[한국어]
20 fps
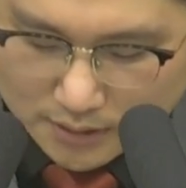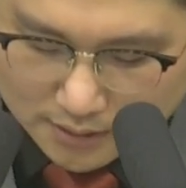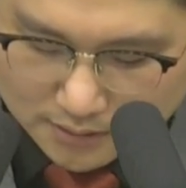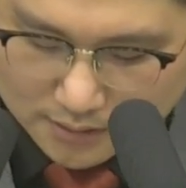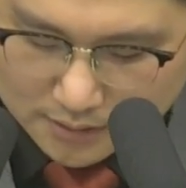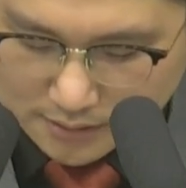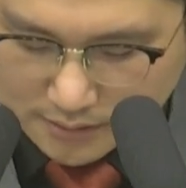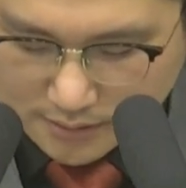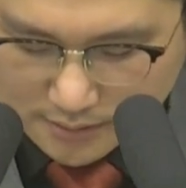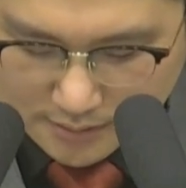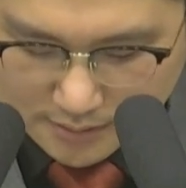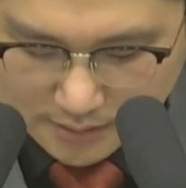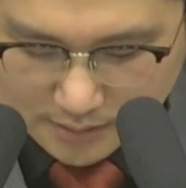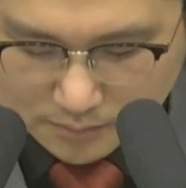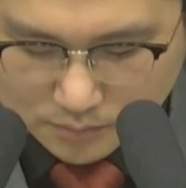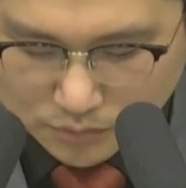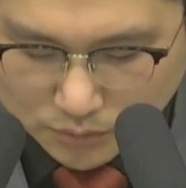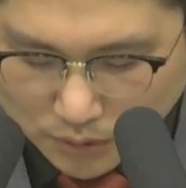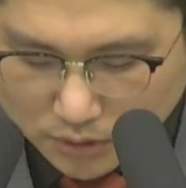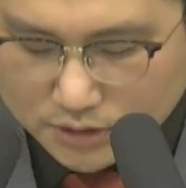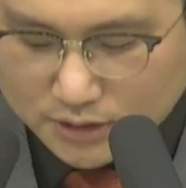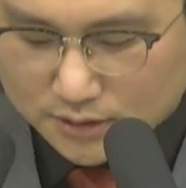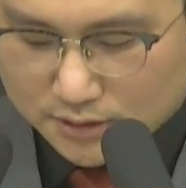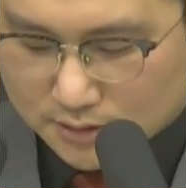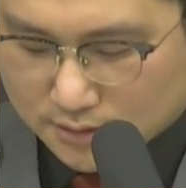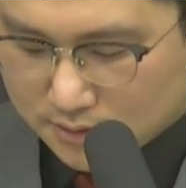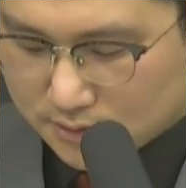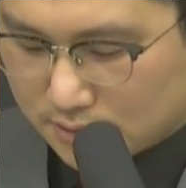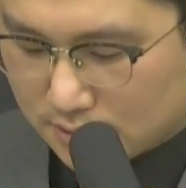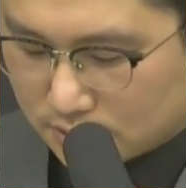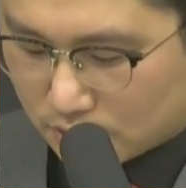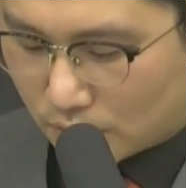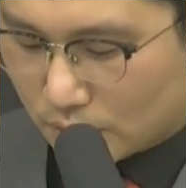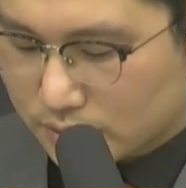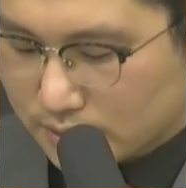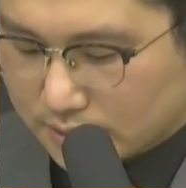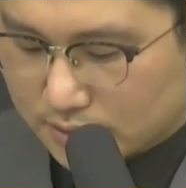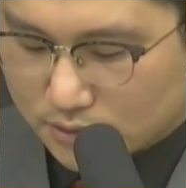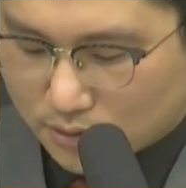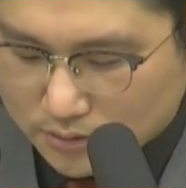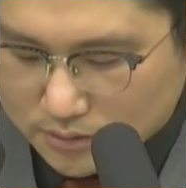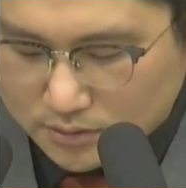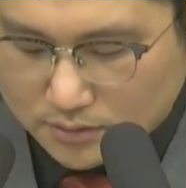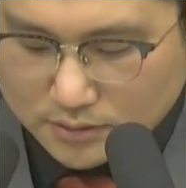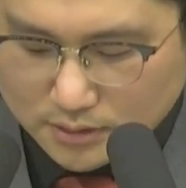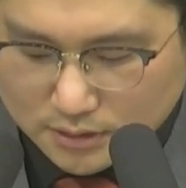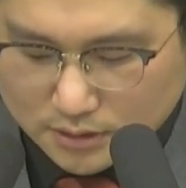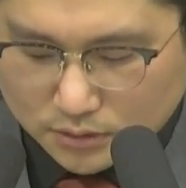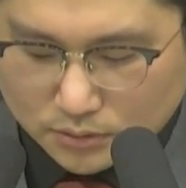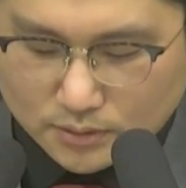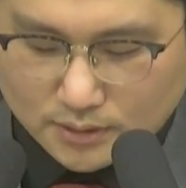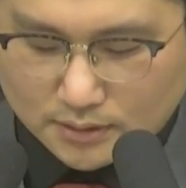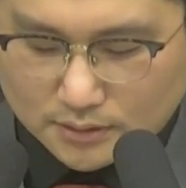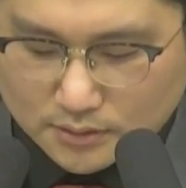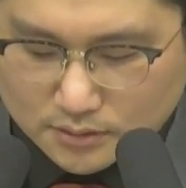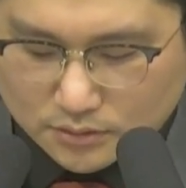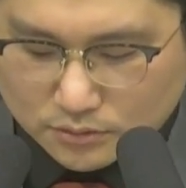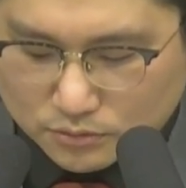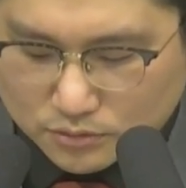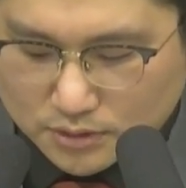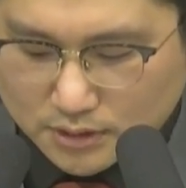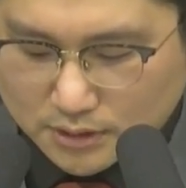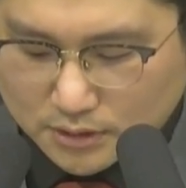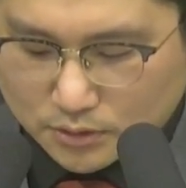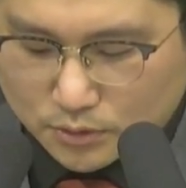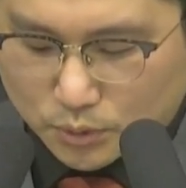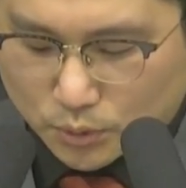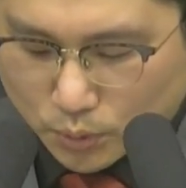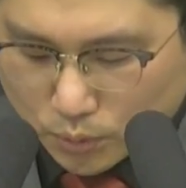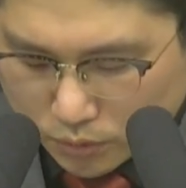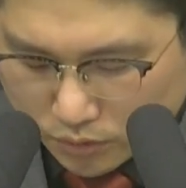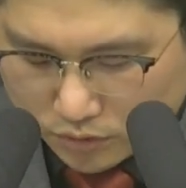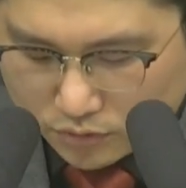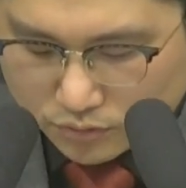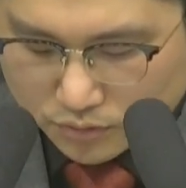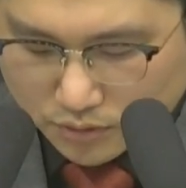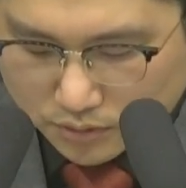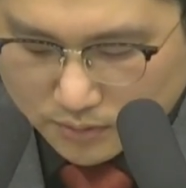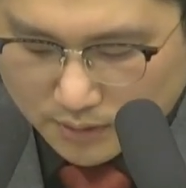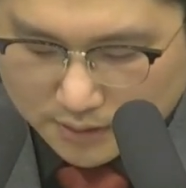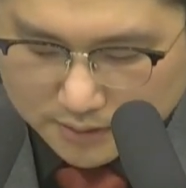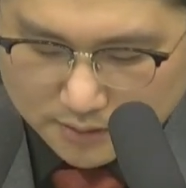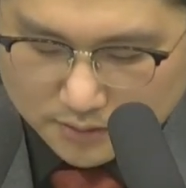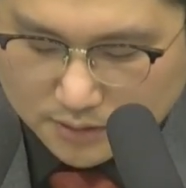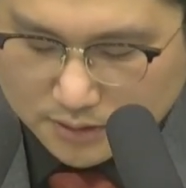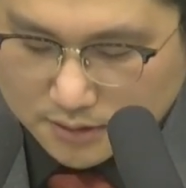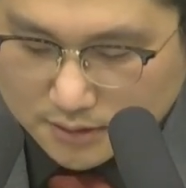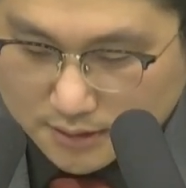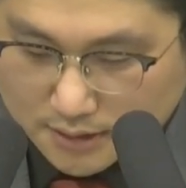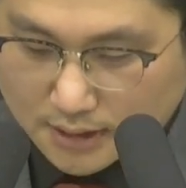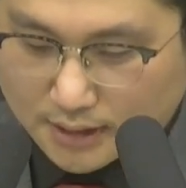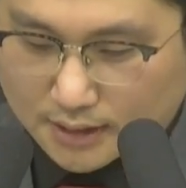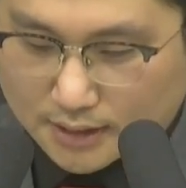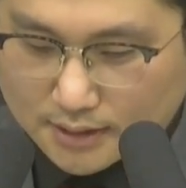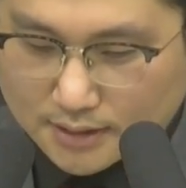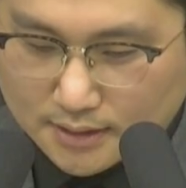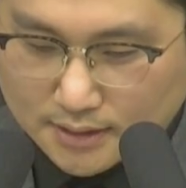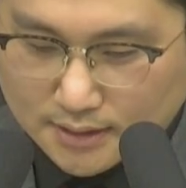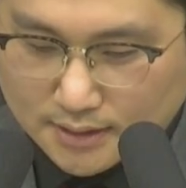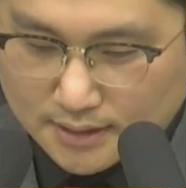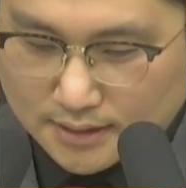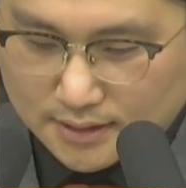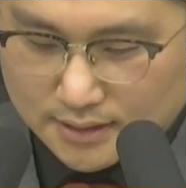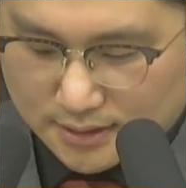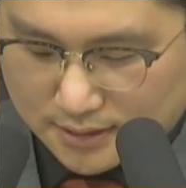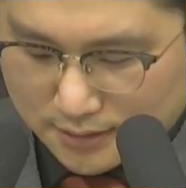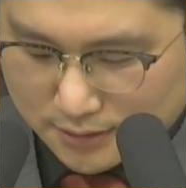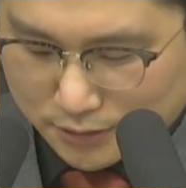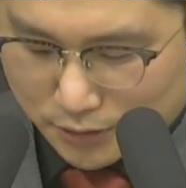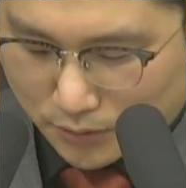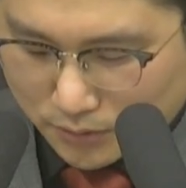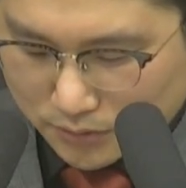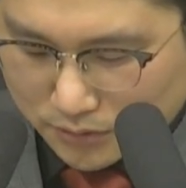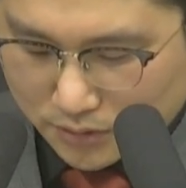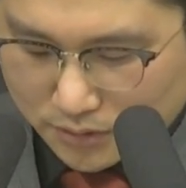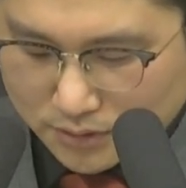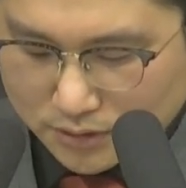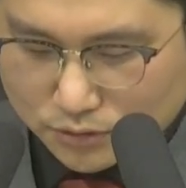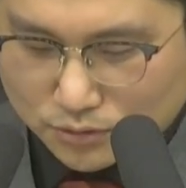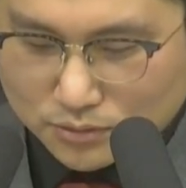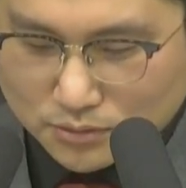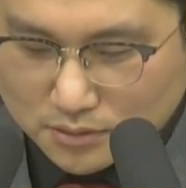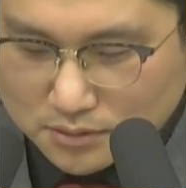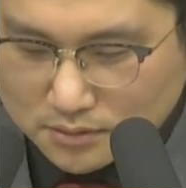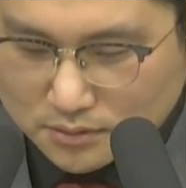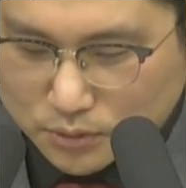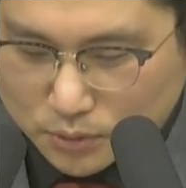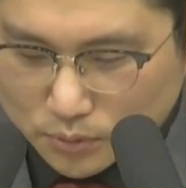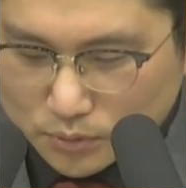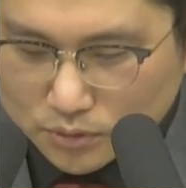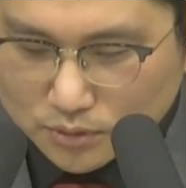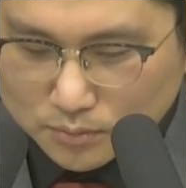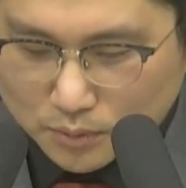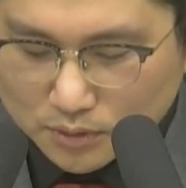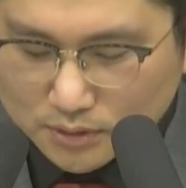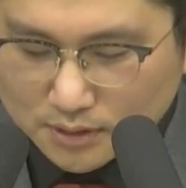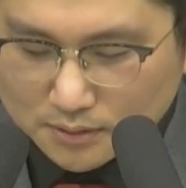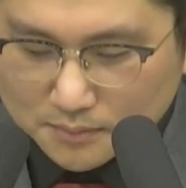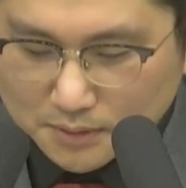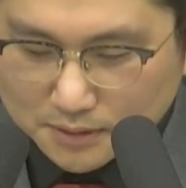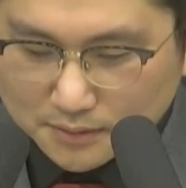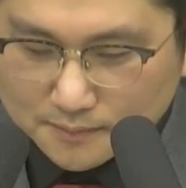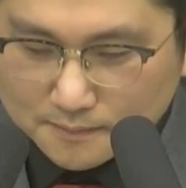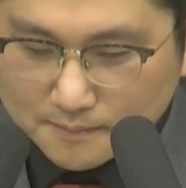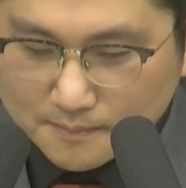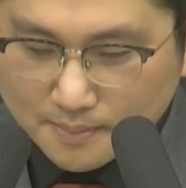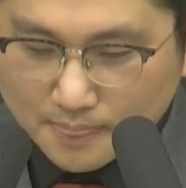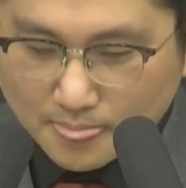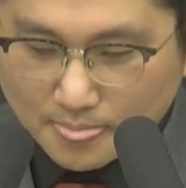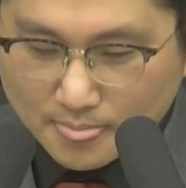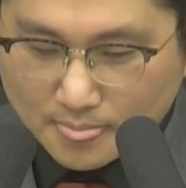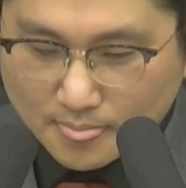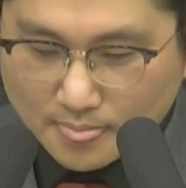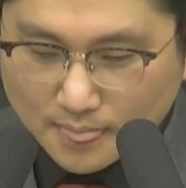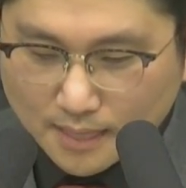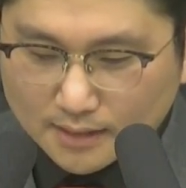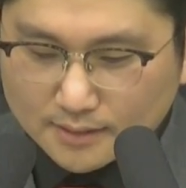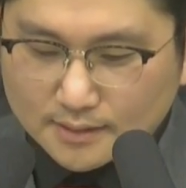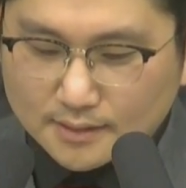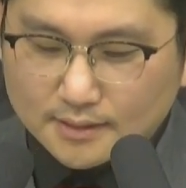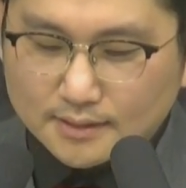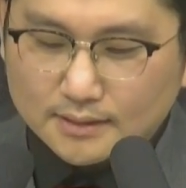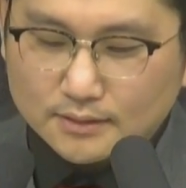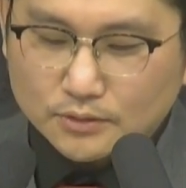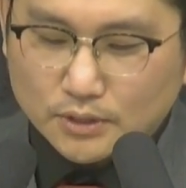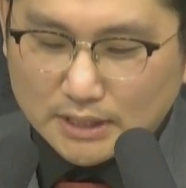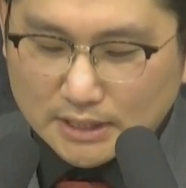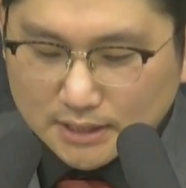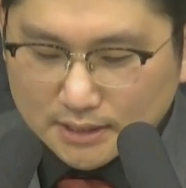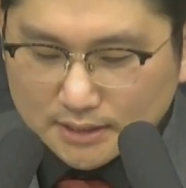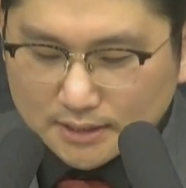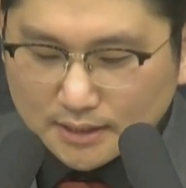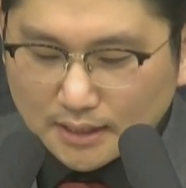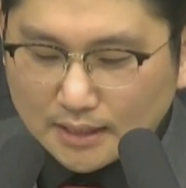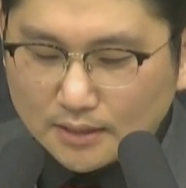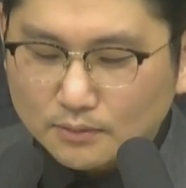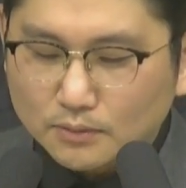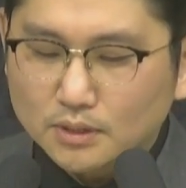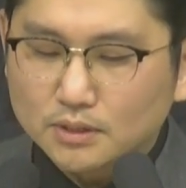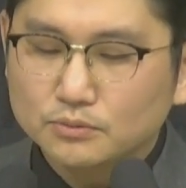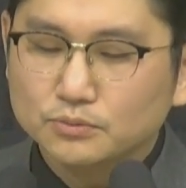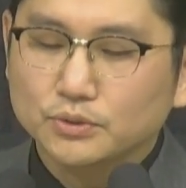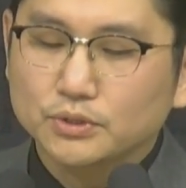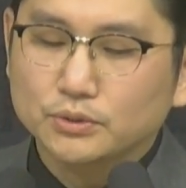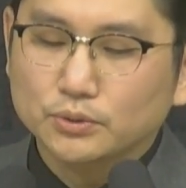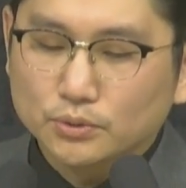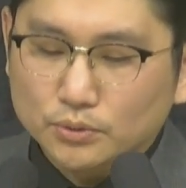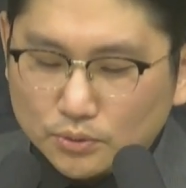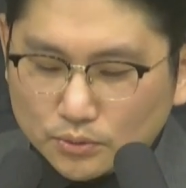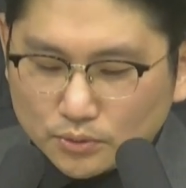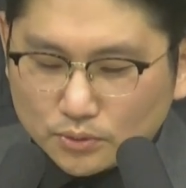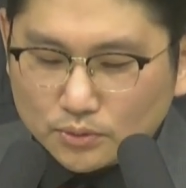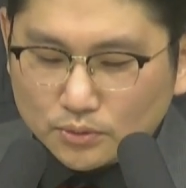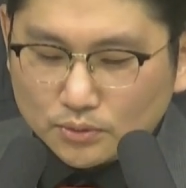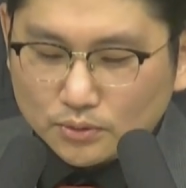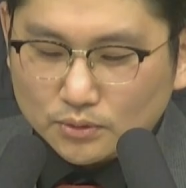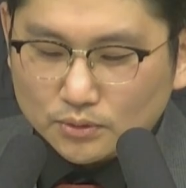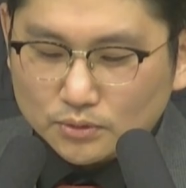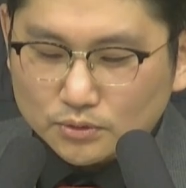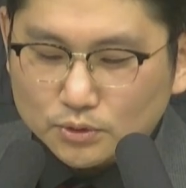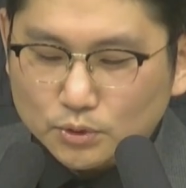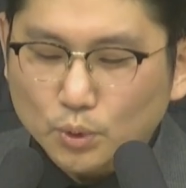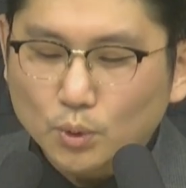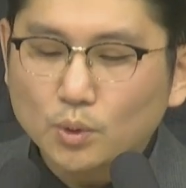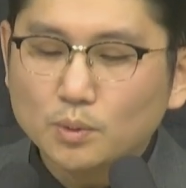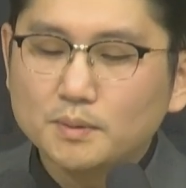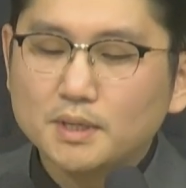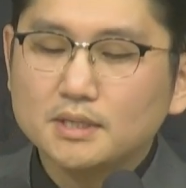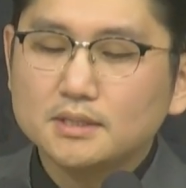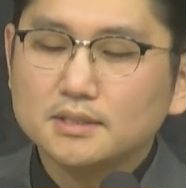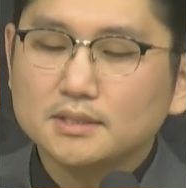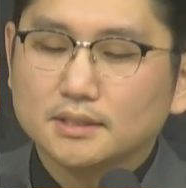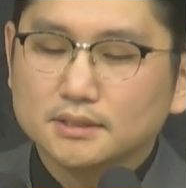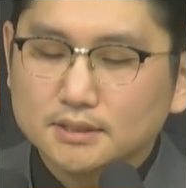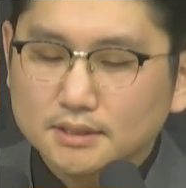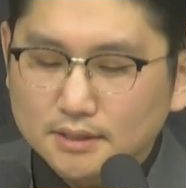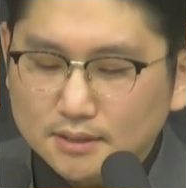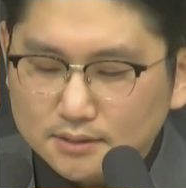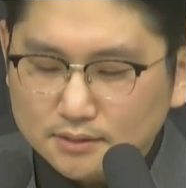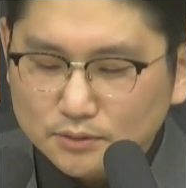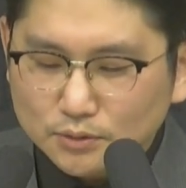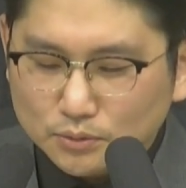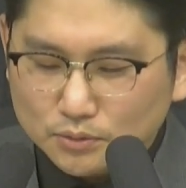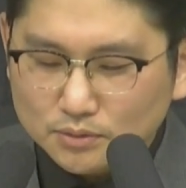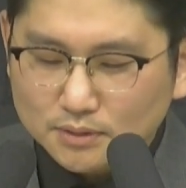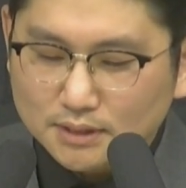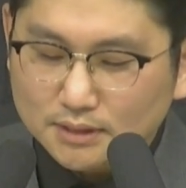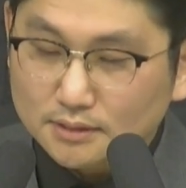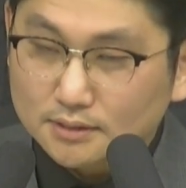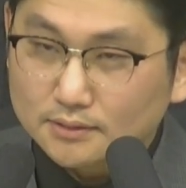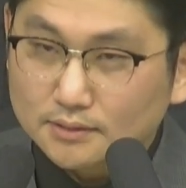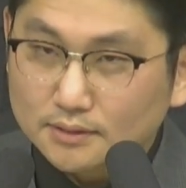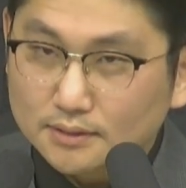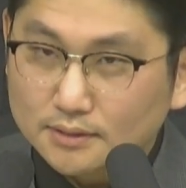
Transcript: 것, 예. 무엇이든지 전에 성경에 기록한 것은 우리에게 교훈을 주려고 하는 것인데 그 성경이 주는 교훈이 뭐냐면 인내와 위로로 소망을 가지게 하는 교훈이라는 거예요.